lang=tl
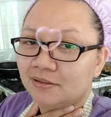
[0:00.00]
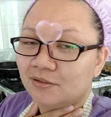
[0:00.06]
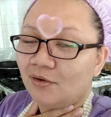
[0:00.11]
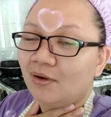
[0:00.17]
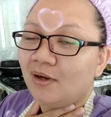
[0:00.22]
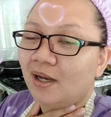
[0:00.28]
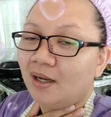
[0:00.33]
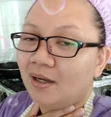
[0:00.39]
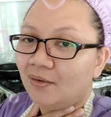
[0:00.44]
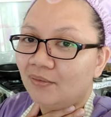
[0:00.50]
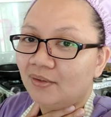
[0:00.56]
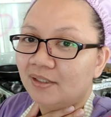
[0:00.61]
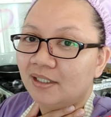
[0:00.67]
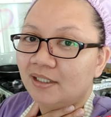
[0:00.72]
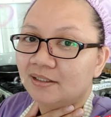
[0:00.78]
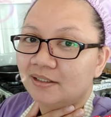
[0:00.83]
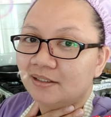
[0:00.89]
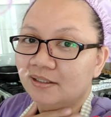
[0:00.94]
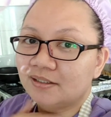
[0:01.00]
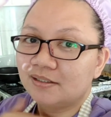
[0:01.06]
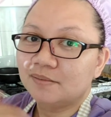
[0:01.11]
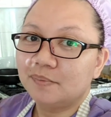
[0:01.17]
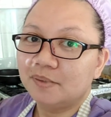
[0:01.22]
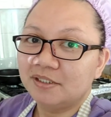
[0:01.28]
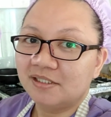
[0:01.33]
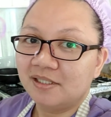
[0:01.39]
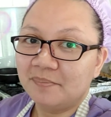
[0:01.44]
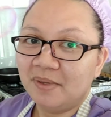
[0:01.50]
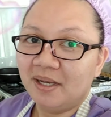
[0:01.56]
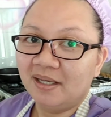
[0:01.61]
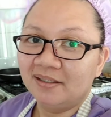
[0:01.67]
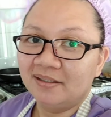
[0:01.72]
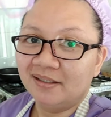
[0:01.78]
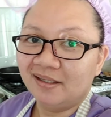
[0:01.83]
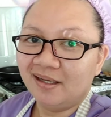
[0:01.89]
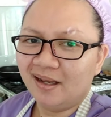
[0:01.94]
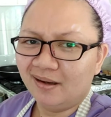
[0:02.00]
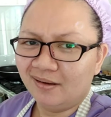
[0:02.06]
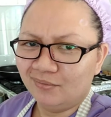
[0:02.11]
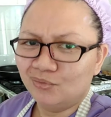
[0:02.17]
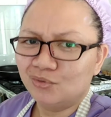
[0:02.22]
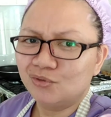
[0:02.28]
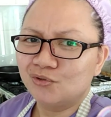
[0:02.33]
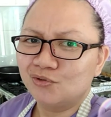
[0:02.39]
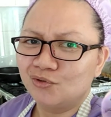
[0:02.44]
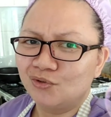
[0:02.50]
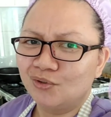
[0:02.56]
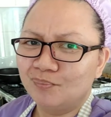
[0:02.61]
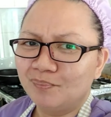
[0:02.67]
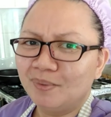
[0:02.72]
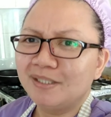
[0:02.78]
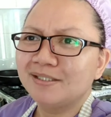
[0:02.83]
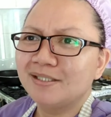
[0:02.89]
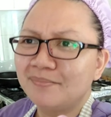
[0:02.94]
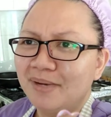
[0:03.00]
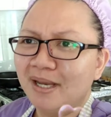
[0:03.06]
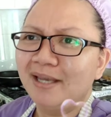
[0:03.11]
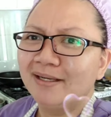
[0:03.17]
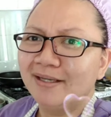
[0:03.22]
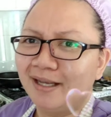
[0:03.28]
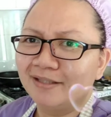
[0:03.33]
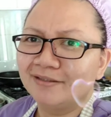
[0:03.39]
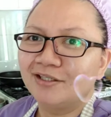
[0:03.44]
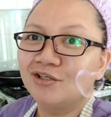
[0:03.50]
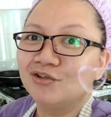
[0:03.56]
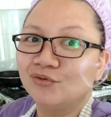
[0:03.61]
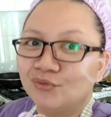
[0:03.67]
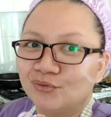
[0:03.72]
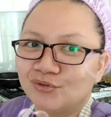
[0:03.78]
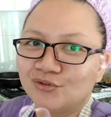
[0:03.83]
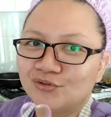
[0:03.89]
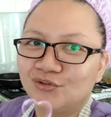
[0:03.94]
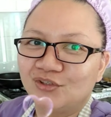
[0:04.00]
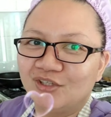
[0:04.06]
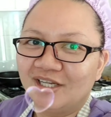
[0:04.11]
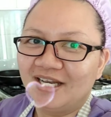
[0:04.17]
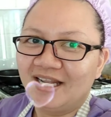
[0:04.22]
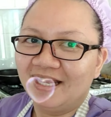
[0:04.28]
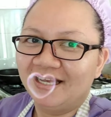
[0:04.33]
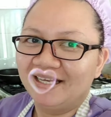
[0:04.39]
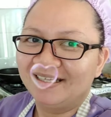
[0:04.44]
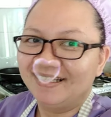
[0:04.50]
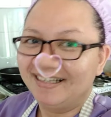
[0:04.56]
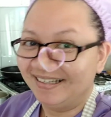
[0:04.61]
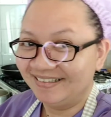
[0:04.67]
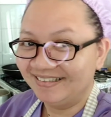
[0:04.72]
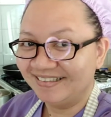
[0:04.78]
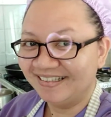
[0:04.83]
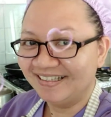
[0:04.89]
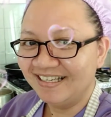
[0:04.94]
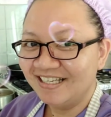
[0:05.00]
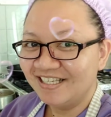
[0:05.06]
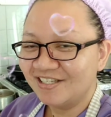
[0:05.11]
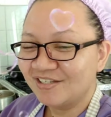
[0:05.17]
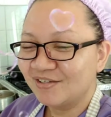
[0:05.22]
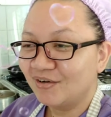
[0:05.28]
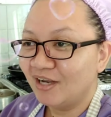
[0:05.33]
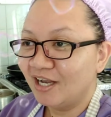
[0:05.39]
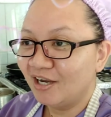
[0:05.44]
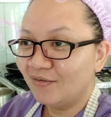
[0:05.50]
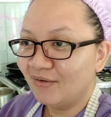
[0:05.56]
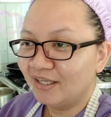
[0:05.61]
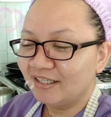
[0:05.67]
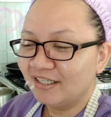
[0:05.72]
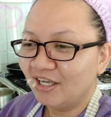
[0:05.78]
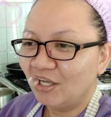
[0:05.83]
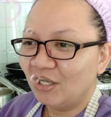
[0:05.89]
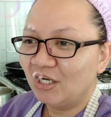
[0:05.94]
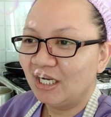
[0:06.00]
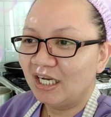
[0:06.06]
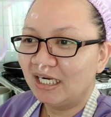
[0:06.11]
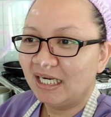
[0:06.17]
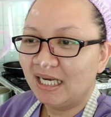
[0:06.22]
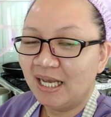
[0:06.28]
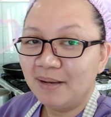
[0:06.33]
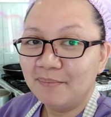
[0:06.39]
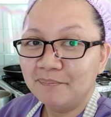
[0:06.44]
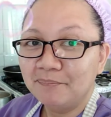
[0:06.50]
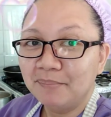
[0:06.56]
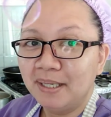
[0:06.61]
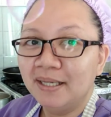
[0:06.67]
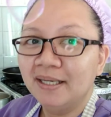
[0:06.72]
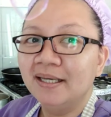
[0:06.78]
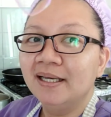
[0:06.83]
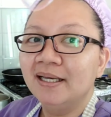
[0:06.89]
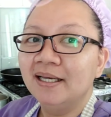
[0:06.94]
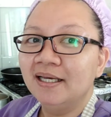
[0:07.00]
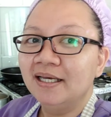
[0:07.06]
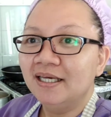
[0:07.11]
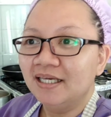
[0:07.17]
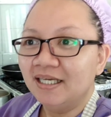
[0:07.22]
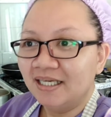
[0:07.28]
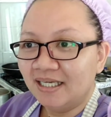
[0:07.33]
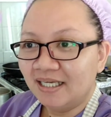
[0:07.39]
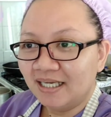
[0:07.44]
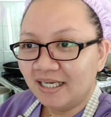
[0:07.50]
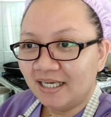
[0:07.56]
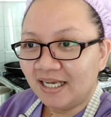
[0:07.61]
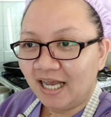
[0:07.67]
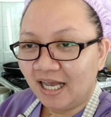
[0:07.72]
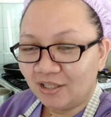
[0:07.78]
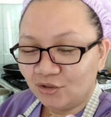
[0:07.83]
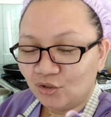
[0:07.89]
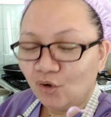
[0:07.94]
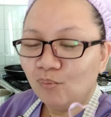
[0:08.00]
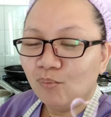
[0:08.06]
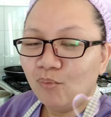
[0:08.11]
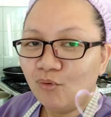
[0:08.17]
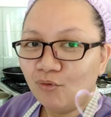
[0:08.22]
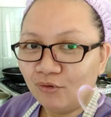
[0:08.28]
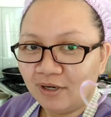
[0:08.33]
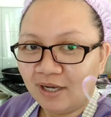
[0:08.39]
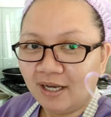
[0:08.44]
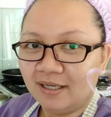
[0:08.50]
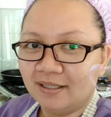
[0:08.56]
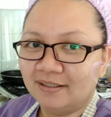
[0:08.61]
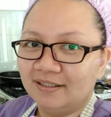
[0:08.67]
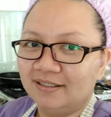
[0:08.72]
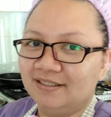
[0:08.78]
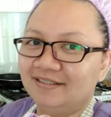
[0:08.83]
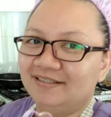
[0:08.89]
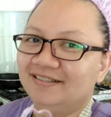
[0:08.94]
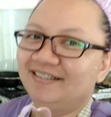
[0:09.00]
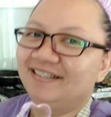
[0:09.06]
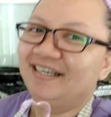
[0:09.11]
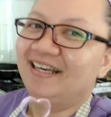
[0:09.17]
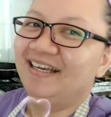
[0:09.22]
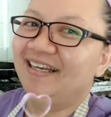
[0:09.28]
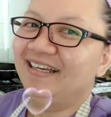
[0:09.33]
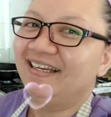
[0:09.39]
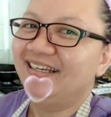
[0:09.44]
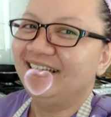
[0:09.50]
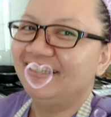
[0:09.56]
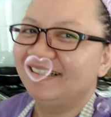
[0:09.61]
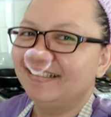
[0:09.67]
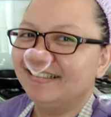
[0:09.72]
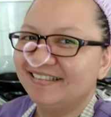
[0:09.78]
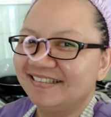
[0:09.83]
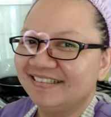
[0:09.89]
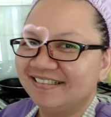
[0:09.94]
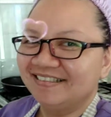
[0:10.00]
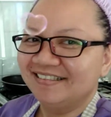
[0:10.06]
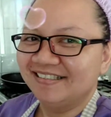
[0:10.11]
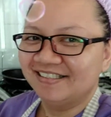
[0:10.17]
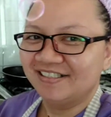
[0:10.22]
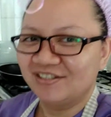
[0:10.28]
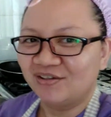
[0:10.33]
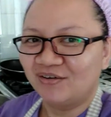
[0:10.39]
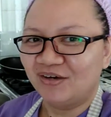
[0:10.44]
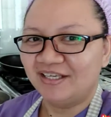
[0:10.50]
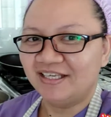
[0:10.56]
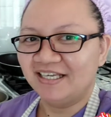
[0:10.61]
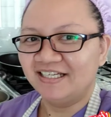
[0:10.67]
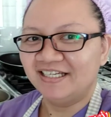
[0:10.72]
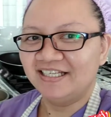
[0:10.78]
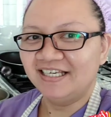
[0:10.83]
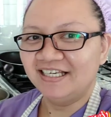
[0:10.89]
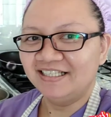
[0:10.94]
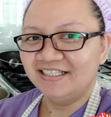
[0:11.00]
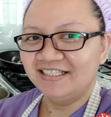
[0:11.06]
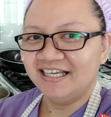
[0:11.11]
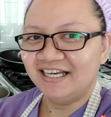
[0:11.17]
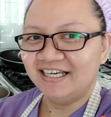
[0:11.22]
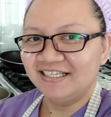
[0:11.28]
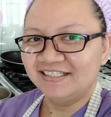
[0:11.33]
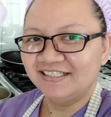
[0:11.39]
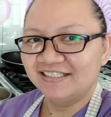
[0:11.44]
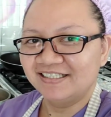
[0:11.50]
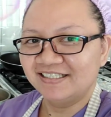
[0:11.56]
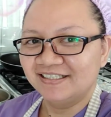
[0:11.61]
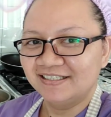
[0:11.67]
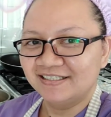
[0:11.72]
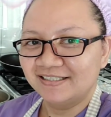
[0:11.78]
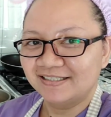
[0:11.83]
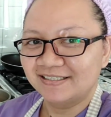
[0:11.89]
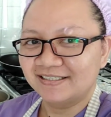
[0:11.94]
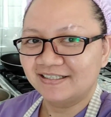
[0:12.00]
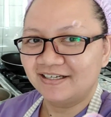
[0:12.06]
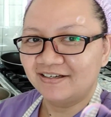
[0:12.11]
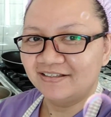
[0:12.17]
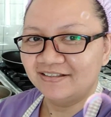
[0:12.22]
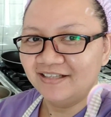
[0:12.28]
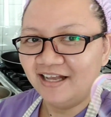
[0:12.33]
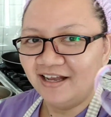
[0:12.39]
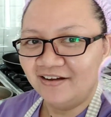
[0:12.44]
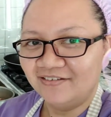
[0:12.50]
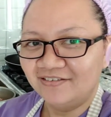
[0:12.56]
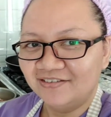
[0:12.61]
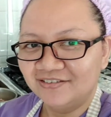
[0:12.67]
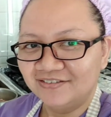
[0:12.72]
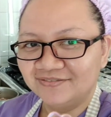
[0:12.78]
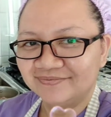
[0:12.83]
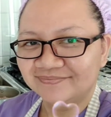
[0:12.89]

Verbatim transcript: So, ang gagawin natin is pagsamahin nila ang gusto, pagsamahin natin yung gusto nila. So, gagawa tayo ng lamb, adobong cut. Ayan. So, ayan na yan, guys. Start na ako.